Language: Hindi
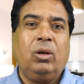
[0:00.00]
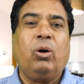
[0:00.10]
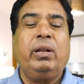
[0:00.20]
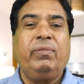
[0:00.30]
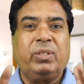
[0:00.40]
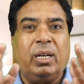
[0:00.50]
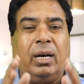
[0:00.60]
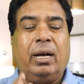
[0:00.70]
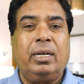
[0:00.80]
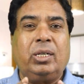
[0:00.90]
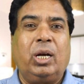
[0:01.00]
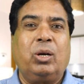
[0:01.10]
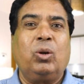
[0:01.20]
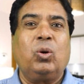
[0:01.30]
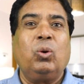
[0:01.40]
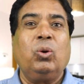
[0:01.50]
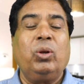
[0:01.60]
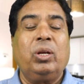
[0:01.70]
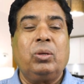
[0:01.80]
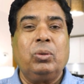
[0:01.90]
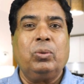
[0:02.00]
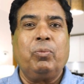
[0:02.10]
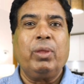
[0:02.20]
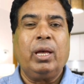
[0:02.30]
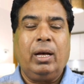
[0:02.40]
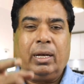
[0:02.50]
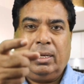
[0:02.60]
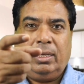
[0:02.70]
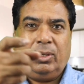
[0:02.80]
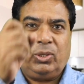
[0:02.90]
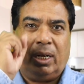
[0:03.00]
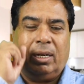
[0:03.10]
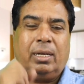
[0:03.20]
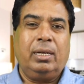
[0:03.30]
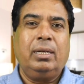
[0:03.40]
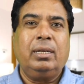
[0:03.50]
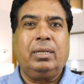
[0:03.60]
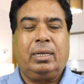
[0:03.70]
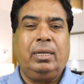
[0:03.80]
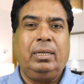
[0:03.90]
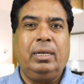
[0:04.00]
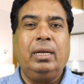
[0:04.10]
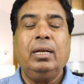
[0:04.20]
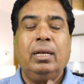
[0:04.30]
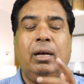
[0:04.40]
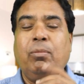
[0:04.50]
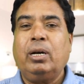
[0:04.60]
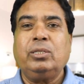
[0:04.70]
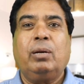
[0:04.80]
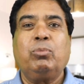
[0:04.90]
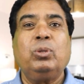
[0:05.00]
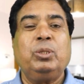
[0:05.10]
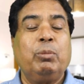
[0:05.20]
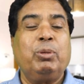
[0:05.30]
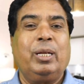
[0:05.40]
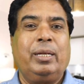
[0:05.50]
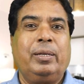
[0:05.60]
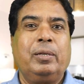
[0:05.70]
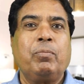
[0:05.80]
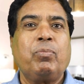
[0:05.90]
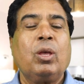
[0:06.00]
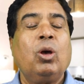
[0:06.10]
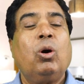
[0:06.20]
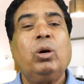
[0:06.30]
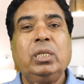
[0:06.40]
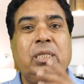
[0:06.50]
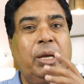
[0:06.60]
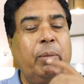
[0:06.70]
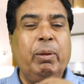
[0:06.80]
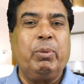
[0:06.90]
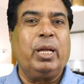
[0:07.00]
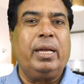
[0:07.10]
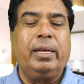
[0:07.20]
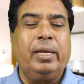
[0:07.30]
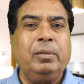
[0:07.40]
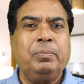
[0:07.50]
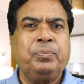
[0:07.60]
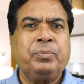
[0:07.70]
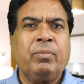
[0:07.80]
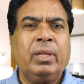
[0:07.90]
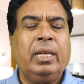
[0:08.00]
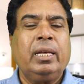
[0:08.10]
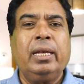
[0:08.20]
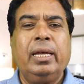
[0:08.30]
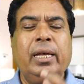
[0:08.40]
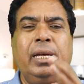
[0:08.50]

और इफ्तार ठाकुर को उन्होंने क्यों आगे निशाना रख लिया है हम आज आपको ये बताएंगे और ये भी बताएंगे कि